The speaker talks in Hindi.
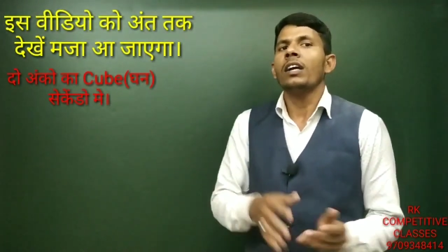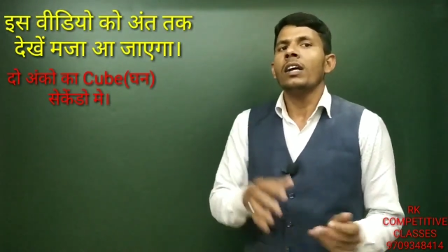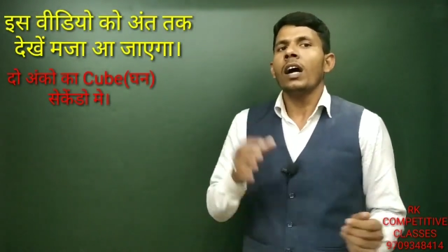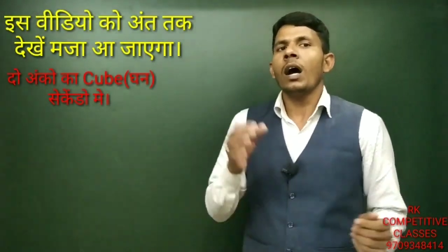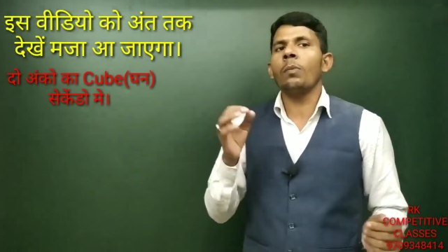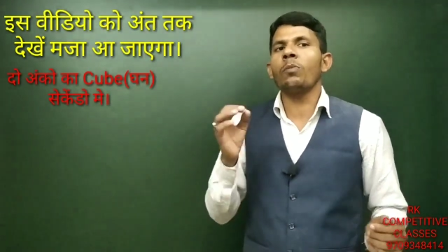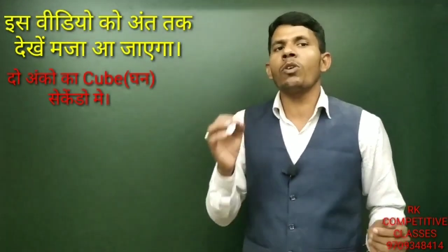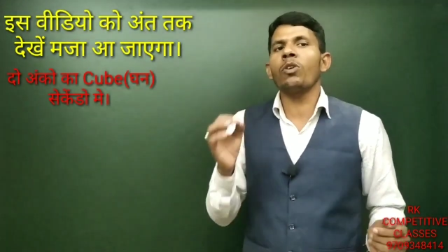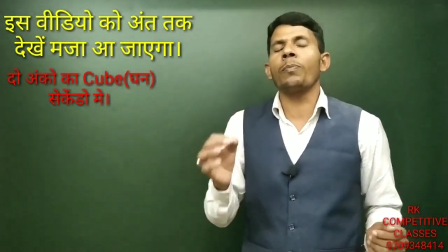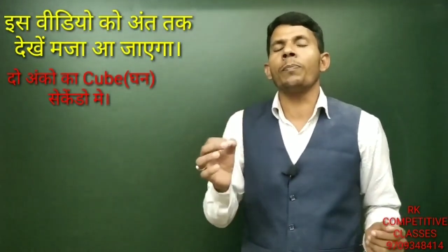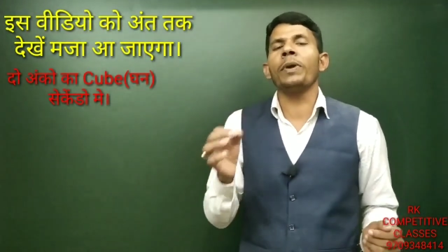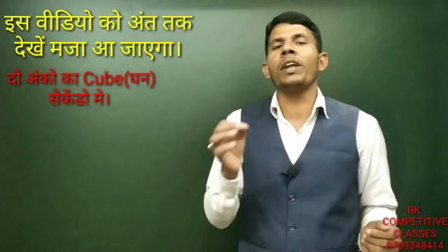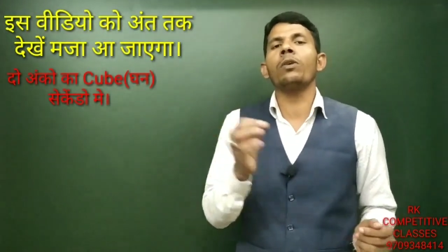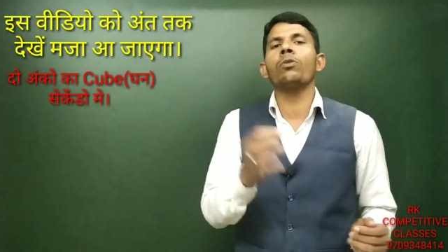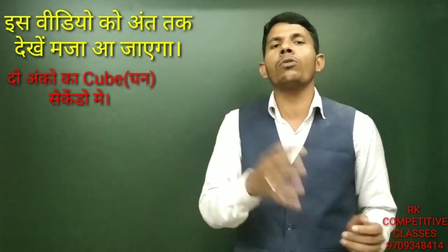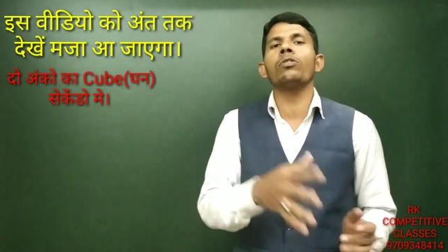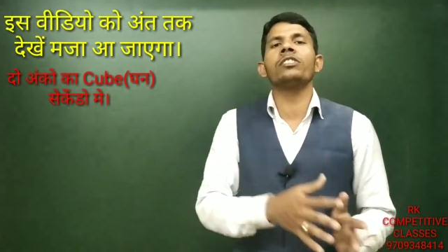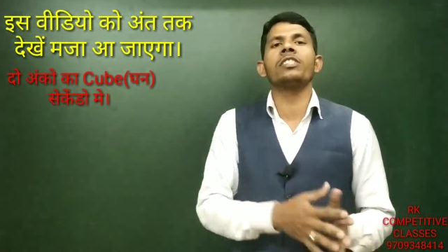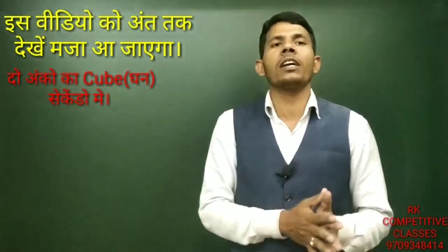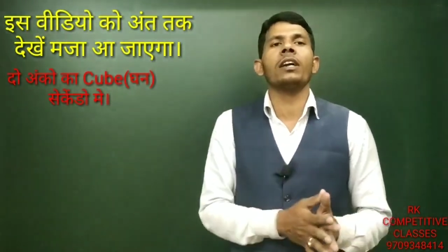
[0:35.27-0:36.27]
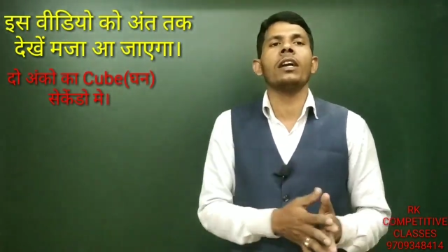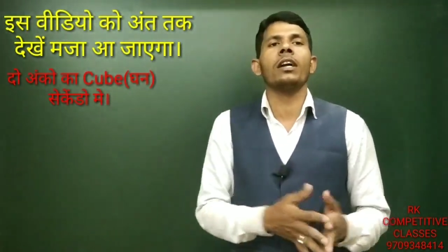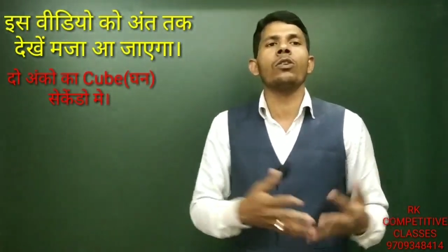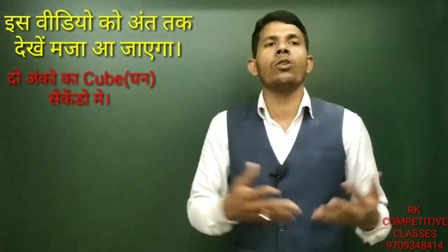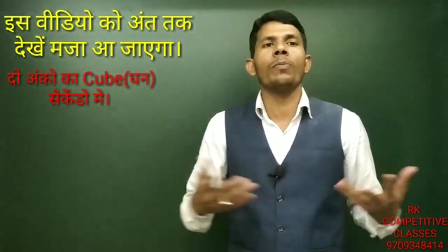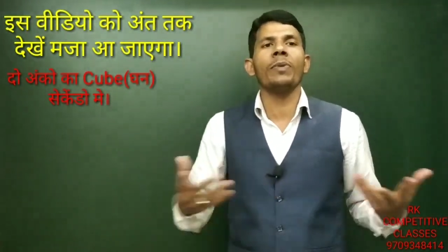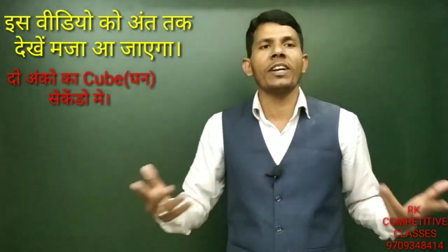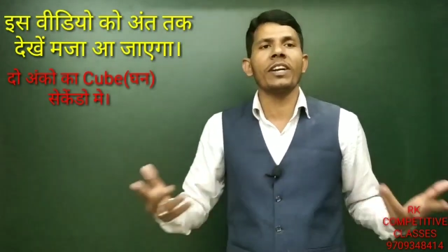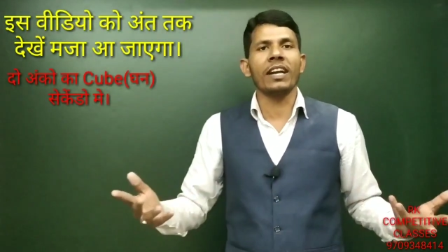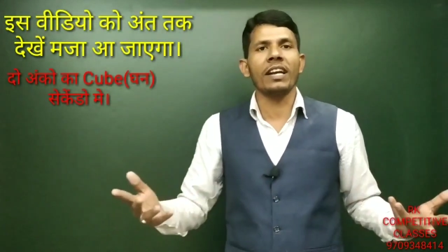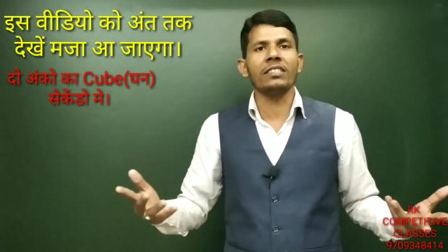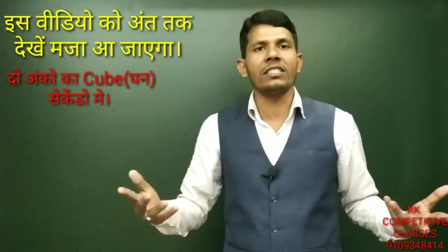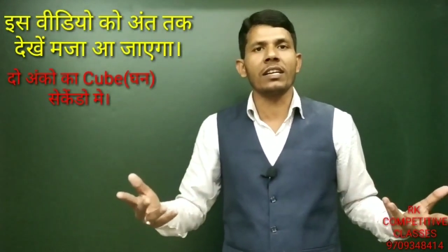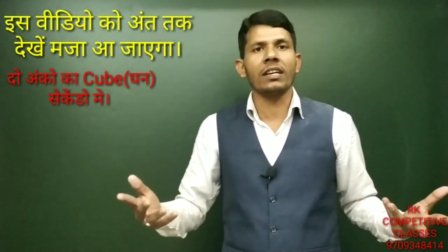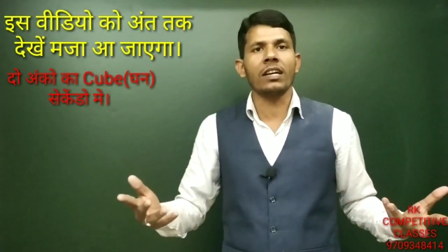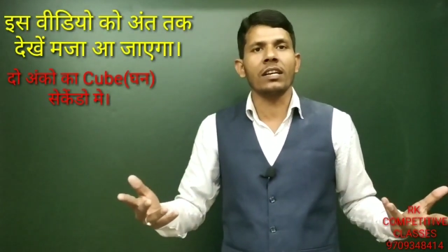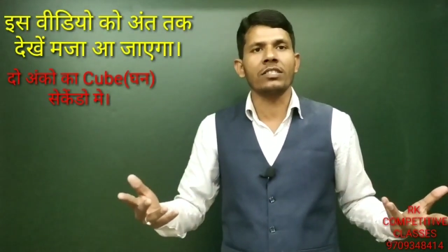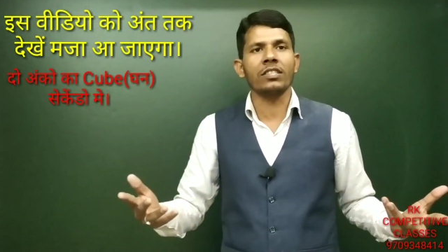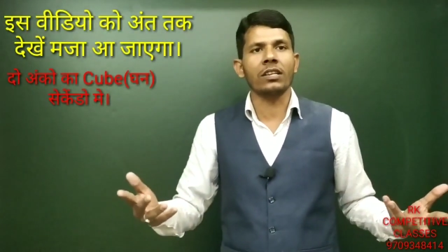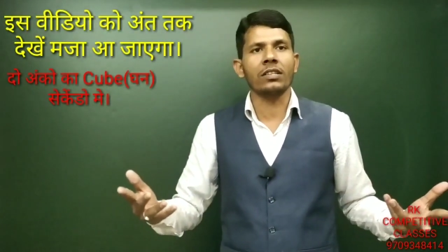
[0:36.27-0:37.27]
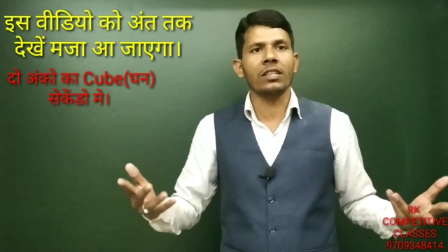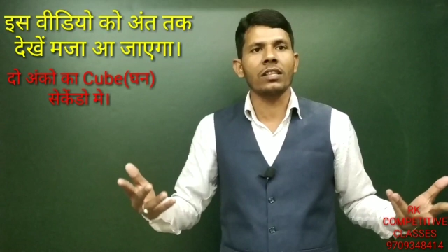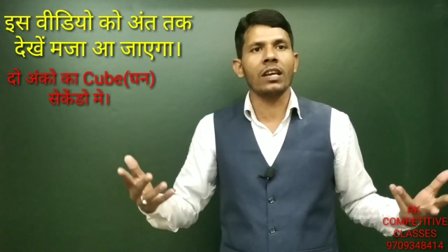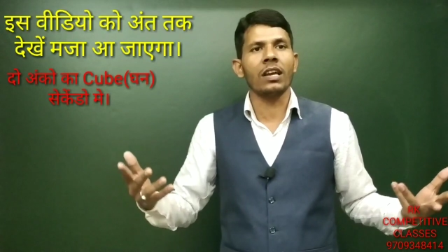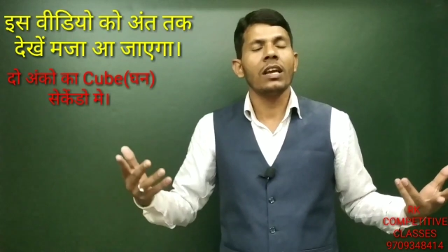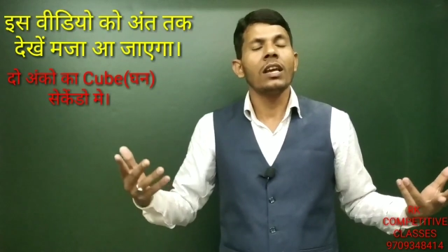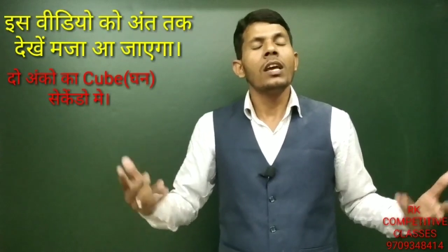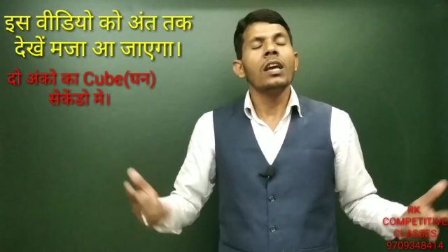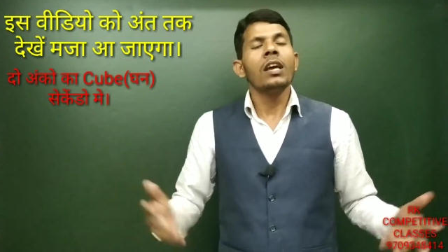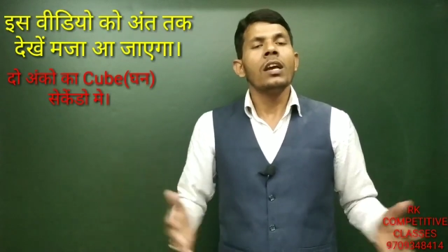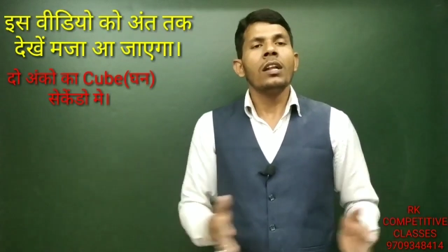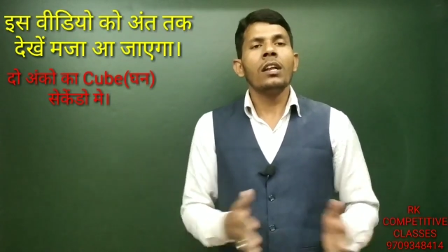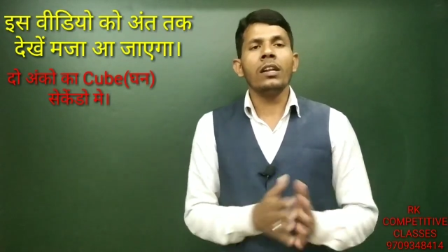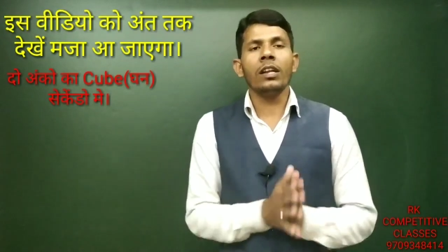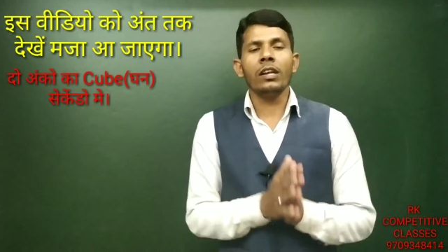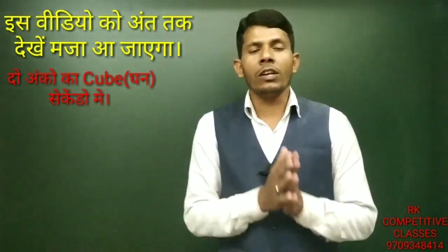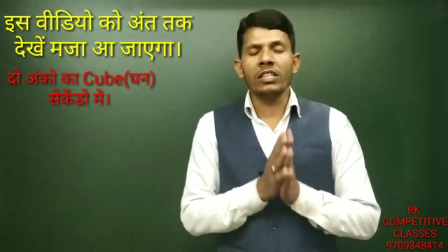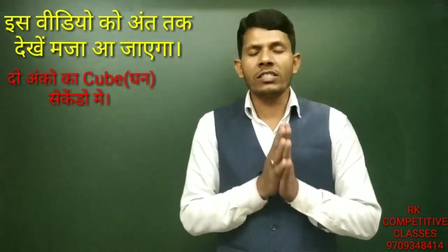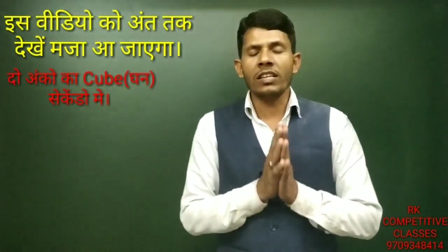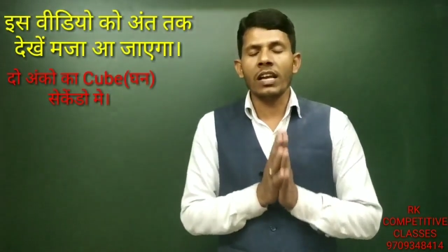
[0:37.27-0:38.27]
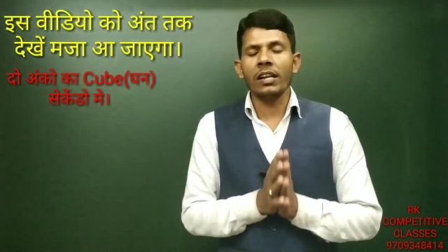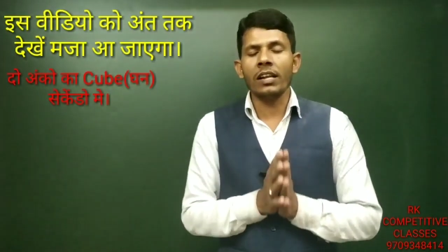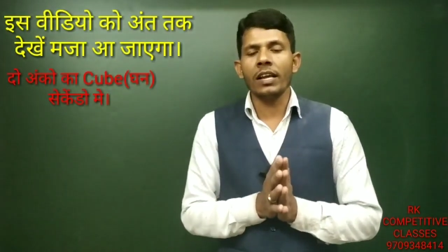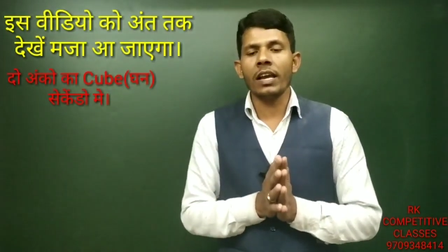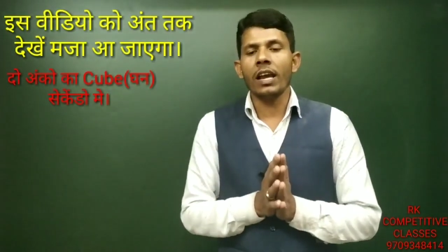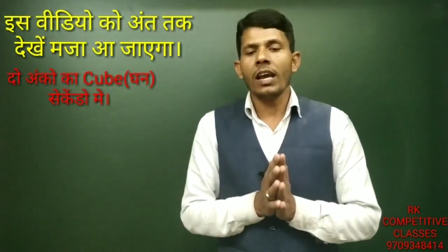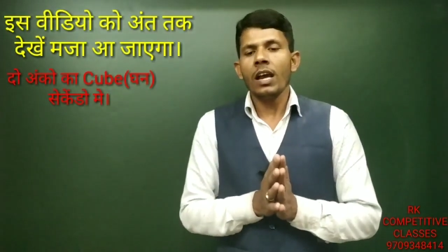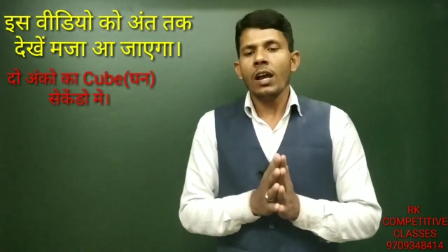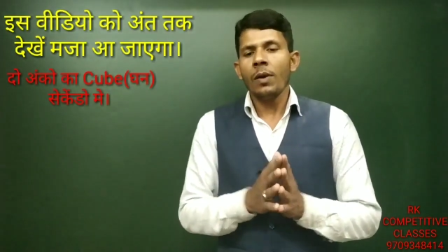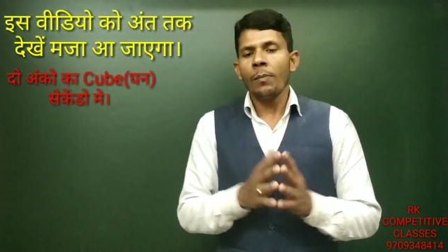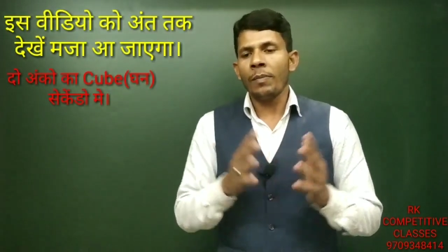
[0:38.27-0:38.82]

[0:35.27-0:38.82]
हम लोग बिल्कुल सेकेंडों में कैसे कर सकते हैं इसके लिए